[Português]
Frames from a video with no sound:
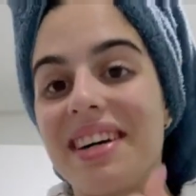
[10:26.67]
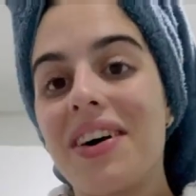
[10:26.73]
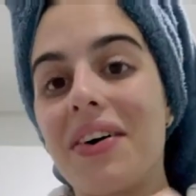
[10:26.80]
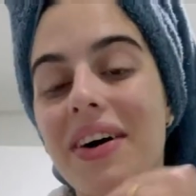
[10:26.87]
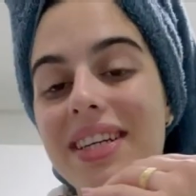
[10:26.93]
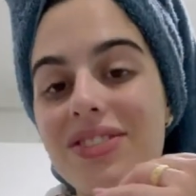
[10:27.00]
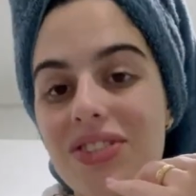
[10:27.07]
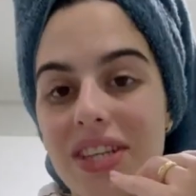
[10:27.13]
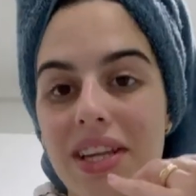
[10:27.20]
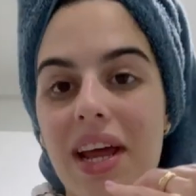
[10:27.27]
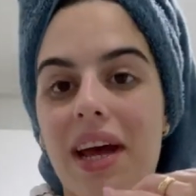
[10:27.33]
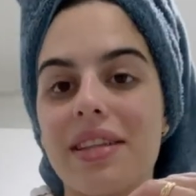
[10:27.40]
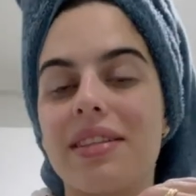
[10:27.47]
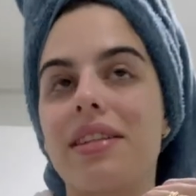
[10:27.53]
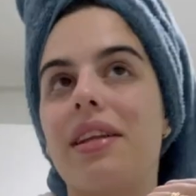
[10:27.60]
Ó,
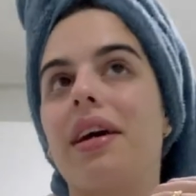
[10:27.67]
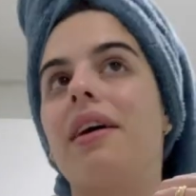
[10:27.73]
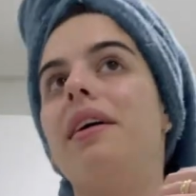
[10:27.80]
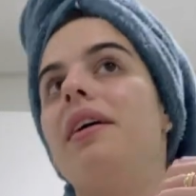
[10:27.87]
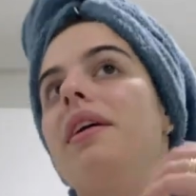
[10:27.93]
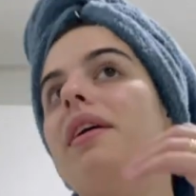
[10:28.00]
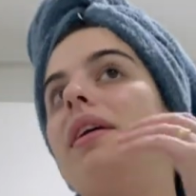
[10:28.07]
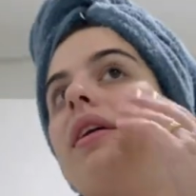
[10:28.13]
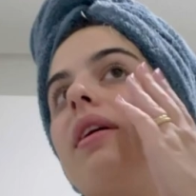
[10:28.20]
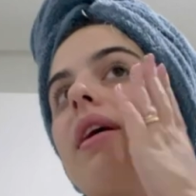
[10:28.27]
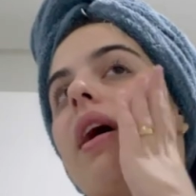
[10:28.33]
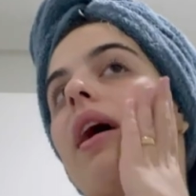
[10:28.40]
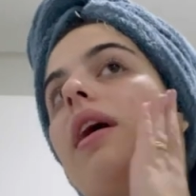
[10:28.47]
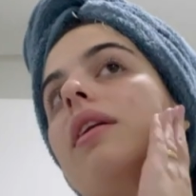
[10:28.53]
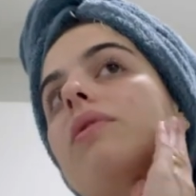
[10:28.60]
indignada, né?
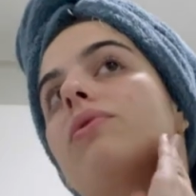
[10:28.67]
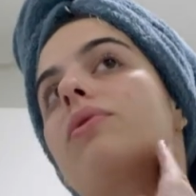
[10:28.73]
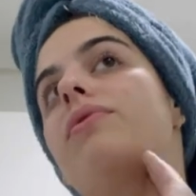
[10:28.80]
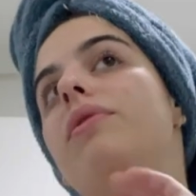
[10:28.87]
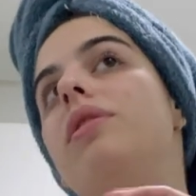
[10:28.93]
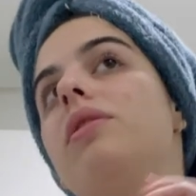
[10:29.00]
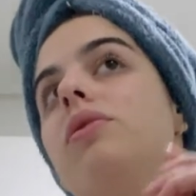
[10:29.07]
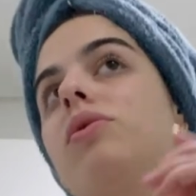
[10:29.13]
É, não tô falando